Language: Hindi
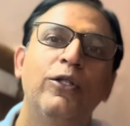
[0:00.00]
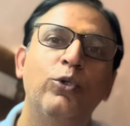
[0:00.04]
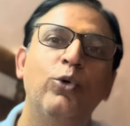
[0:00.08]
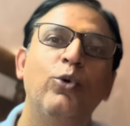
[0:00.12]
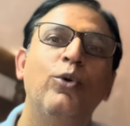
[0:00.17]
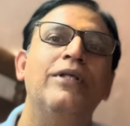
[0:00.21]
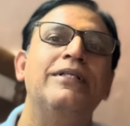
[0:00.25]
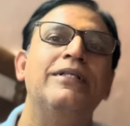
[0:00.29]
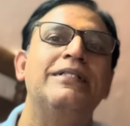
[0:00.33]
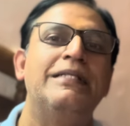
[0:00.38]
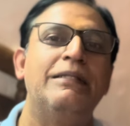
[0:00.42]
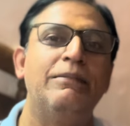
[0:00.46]

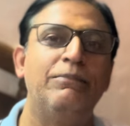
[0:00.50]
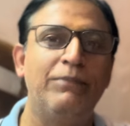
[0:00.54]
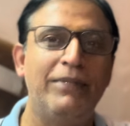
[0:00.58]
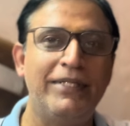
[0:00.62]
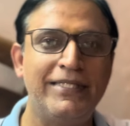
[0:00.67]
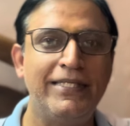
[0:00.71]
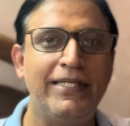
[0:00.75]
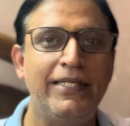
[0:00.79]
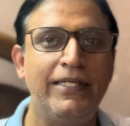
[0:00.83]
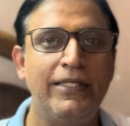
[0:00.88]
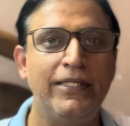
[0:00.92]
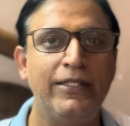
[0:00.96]
थोड़ा सा
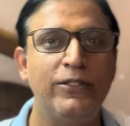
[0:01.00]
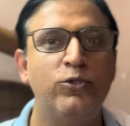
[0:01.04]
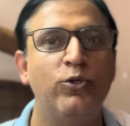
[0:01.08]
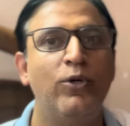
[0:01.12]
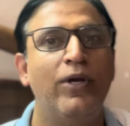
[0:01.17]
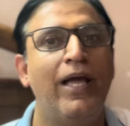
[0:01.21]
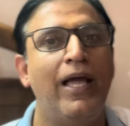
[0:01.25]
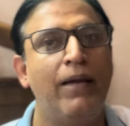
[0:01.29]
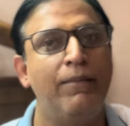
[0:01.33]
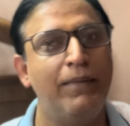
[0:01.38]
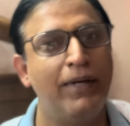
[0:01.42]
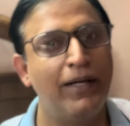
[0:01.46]
बिज़ी जो
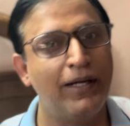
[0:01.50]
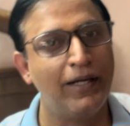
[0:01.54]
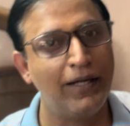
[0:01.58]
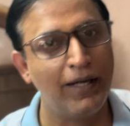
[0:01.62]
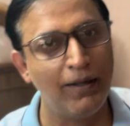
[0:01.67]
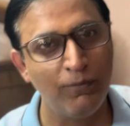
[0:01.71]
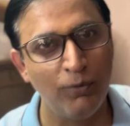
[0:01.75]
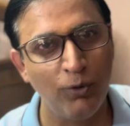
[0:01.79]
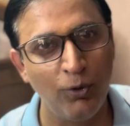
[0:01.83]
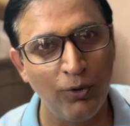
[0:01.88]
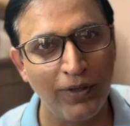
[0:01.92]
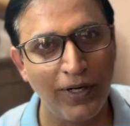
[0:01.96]
है मैं
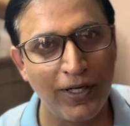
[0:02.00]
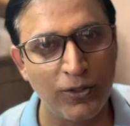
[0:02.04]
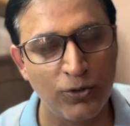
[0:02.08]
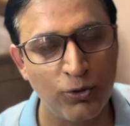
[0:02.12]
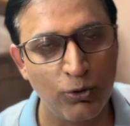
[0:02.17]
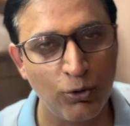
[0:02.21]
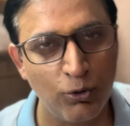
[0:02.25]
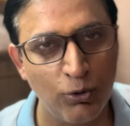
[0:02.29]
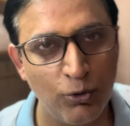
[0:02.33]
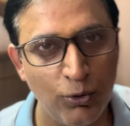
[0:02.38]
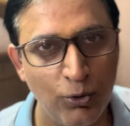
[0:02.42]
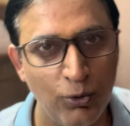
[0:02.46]
कम होना
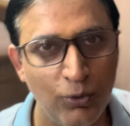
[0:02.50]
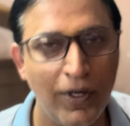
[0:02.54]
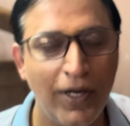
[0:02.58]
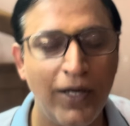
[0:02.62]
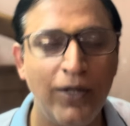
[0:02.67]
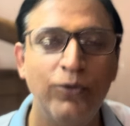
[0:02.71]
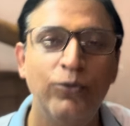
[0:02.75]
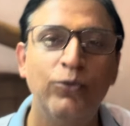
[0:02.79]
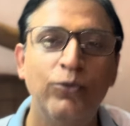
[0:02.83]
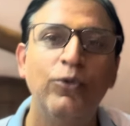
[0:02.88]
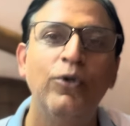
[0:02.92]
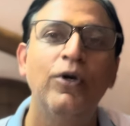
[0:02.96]
शुरू हुआ
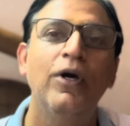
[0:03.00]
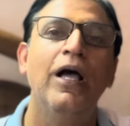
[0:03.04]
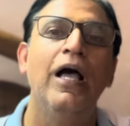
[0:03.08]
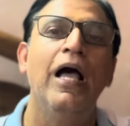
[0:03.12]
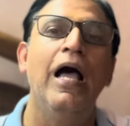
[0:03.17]
हूँ